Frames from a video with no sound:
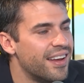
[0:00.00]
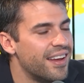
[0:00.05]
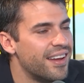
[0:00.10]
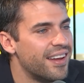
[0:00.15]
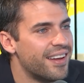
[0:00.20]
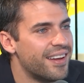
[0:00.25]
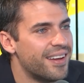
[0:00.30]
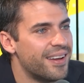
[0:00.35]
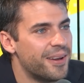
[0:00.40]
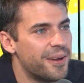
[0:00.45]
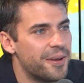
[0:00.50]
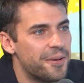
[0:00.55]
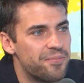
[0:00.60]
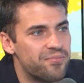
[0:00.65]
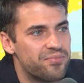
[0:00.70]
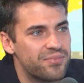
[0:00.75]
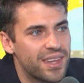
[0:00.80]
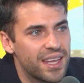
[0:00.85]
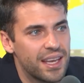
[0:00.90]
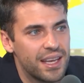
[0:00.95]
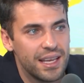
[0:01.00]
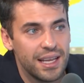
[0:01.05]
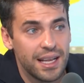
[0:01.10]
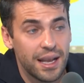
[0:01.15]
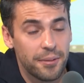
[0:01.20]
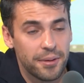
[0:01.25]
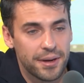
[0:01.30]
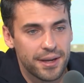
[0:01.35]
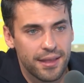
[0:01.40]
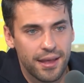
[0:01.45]
Em, y
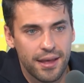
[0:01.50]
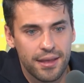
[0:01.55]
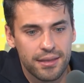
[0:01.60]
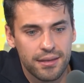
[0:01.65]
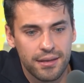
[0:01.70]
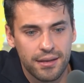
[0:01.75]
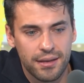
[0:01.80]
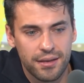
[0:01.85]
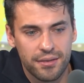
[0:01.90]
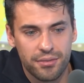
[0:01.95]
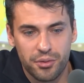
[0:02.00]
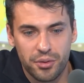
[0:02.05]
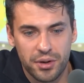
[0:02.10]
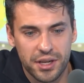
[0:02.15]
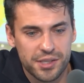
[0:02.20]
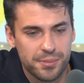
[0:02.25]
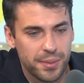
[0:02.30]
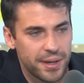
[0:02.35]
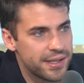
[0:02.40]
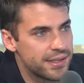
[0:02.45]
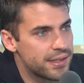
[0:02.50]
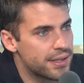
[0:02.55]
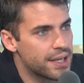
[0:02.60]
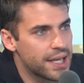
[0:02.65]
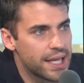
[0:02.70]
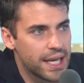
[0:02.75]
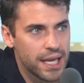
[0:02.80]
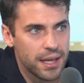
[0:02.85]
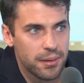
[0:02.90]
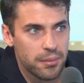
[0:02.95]
la verdad eh, fue una experiencia
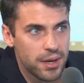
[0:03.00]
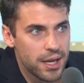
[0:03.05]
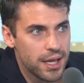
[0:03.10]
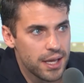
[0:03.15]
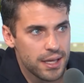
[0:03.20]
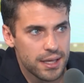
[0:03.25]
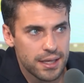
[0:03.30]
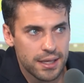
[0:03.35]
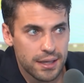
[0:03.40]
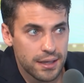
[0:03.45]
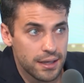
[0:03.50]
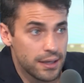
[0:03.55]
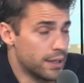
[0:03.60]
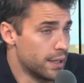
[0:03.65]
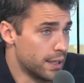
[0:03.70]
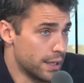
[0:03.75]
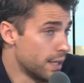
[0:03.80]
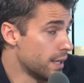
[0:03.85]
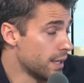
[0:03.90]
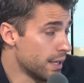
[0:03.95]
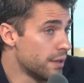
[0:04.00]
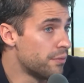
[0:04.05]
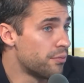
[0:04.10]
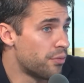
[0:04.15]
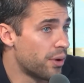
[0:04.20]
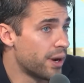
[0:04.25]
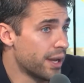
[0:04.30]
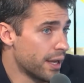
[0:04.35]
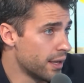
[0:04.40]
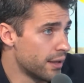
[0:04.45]
increíble y,
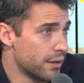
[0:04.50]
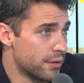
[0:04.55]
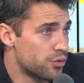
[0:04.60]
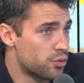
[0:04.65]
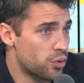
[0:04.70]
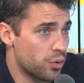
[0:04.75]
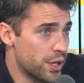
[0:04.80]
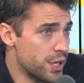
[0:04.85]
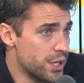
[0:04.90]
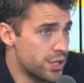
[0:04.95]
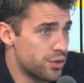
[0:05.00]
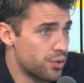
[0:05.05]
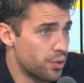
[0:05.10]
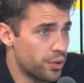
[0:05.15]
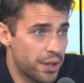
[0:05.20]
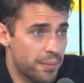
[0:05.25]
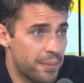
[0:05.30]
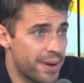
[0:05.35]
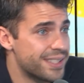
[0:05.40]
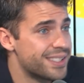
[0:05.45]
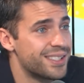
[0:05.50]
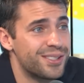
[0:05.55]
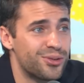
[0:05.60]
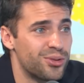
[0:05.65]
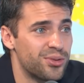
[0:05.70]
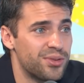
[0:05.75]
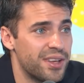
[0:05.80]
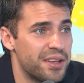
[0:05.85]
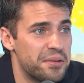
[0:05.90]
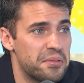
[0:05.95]
fue en Zurich donde más
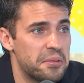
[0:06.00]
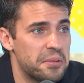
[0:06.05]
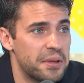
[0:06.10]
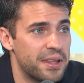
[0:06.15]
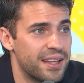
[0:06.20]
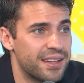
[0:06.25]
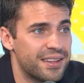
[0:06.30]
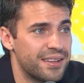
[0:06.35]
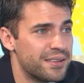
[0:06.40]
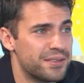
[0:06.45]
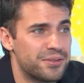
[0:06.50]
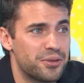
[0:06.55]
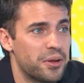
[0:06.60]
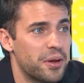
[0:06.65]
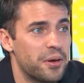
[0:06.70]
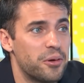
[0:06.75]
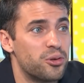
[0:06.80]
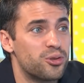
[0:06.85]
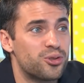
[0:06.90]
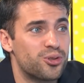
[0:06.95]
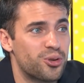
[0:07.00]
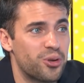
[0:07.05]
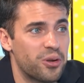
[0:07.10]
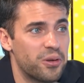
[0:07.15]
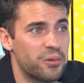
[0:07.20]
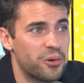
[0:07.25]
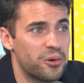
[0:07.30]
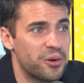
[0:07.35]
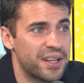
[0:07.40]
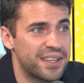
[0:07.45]
estudié en mi vida, estudié 8 o
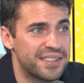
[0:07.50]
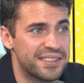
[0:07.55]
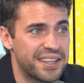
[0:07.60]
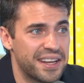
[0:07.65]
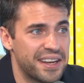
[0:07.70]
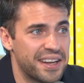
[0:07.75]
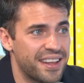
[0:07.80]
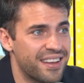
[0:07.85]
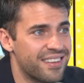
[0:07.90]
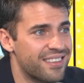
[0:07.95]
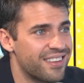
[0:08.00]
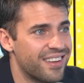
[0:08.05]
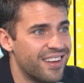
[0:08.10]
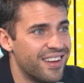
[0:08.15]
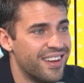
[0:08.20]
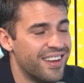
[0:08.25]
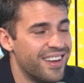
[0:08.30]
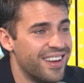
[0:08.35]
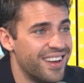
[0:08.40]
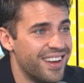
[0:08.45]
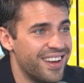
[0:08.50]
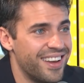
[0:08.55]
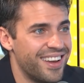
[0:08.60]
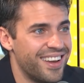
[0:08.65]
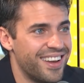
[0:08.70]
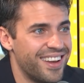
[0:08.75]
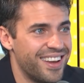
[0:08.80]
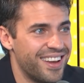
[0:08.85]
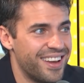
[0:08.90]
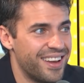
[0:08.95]
9 horas diarias
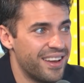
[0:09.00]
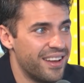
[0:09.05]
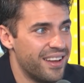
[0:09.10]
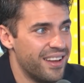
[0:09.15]
eh,